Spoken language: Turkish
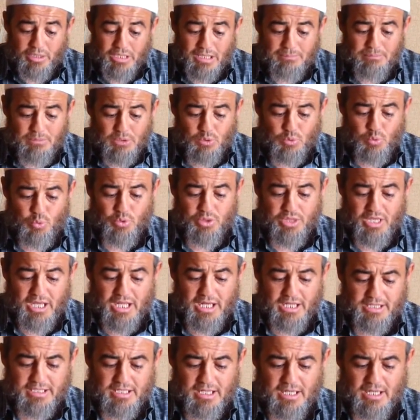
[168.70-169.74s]
فَهُوَ
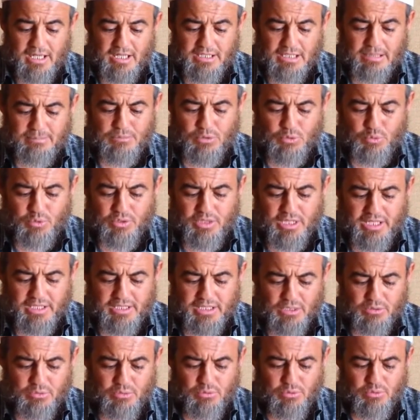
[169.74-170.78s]
يَمْلِكُ ذَٰلِكَ
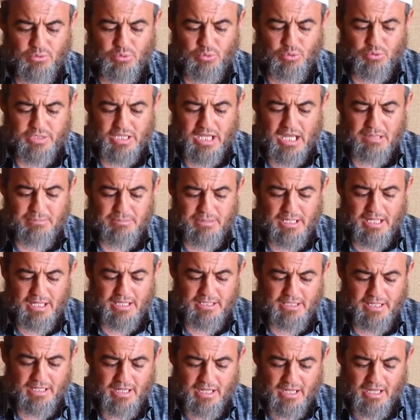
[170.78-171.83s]
يَمْلِكُ ذَٰلِكَ كُلُّهُ
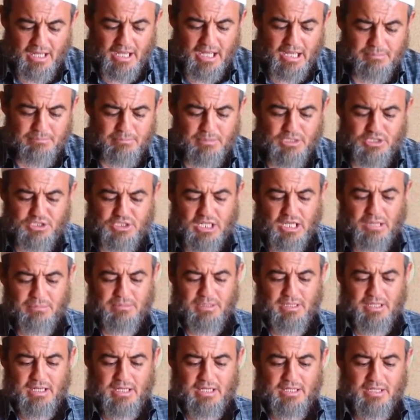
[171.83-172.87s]
كَامِلًا
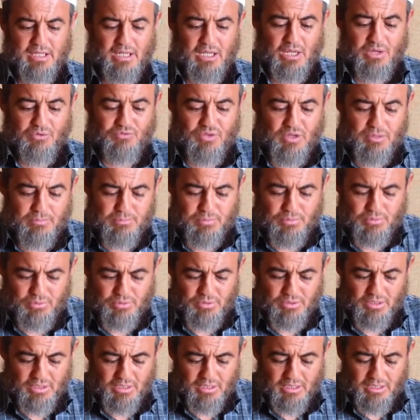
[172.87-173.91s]
عَامًا شَامِلًا
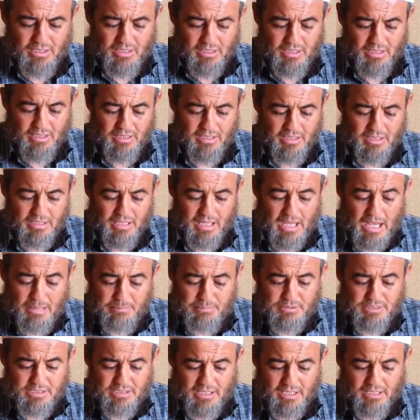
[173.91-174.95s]
Ve bu
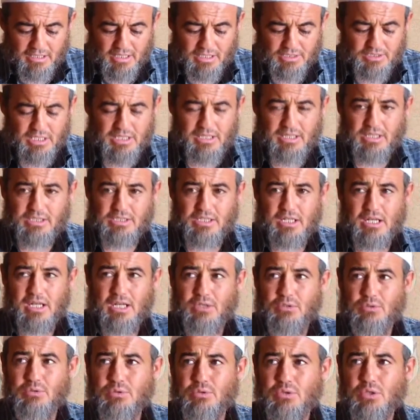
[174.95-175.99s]
e, hepsini Allah
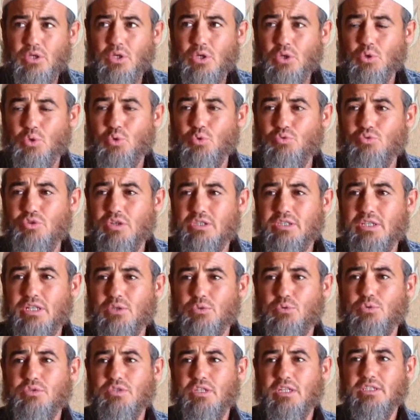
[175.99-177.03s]
Celle Celaluhu
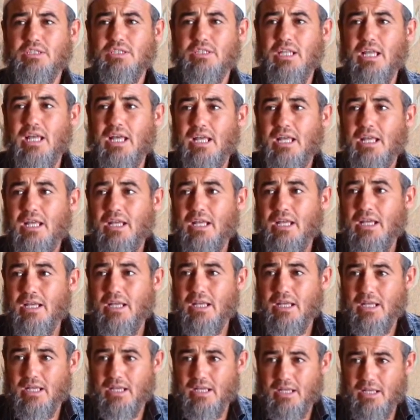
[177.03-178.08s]
kuvvetine, kudretine
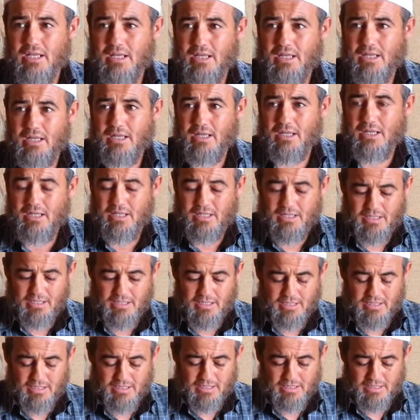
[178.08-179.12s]
e,
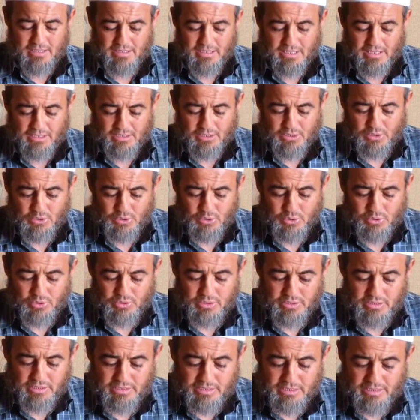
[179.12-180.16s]

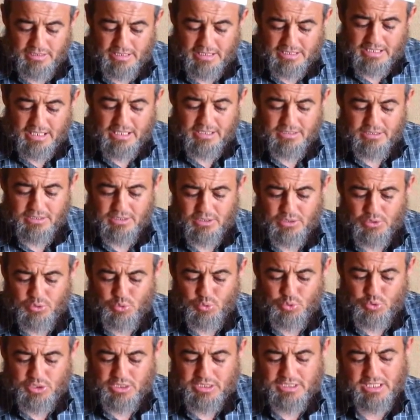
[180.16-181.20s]
yani
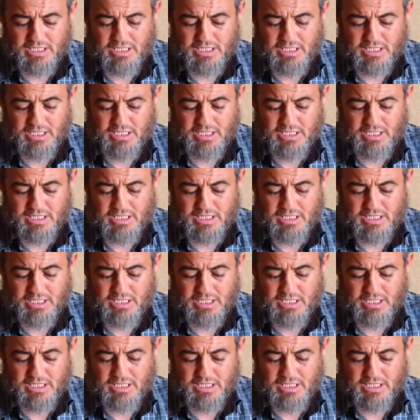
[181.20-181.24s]
yetendir,